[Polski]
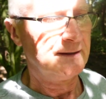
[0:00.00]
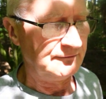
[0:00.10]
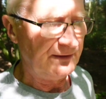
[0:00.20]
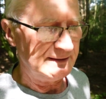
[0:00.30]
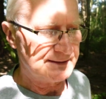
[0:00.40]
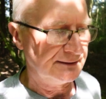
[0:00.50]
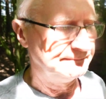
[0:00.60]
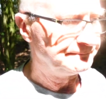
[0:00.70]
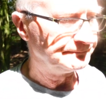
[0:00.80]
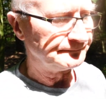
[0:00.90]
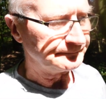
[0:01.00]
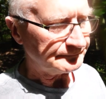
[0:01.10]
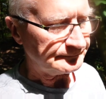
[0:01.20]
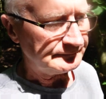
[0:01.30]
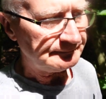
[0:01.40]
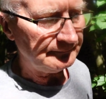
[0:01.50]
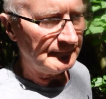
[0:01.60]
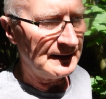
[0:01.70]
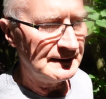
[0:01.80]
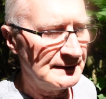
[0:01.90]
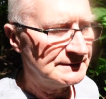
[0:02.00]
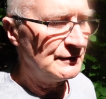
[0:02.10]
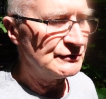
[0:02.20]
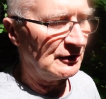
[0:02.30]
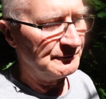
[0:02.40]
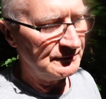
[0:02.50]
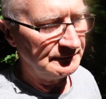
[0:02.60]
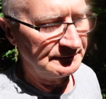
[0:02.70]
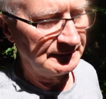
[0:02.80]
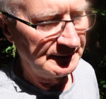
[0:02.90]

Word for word: Więc co on zrobił?